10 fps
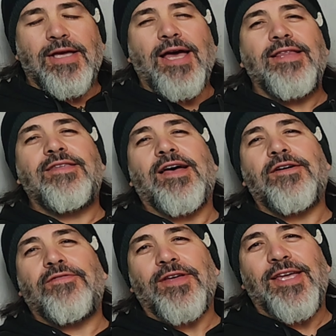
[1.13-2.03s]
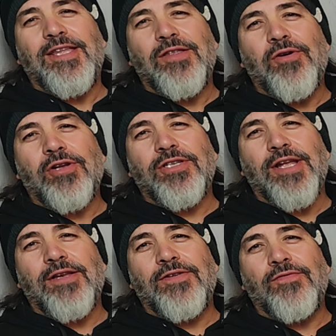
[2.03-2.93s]
Kein Tag vergeht in
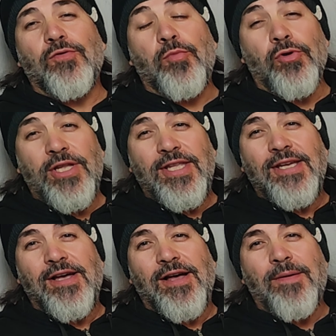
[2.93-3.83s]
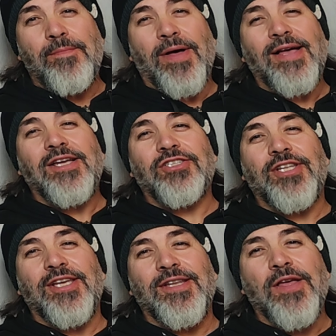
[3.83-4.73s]
Deutschland, wo Politiker am Pranger
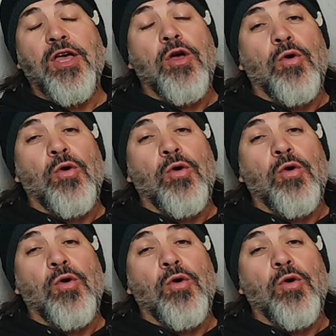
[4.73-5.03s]
stehen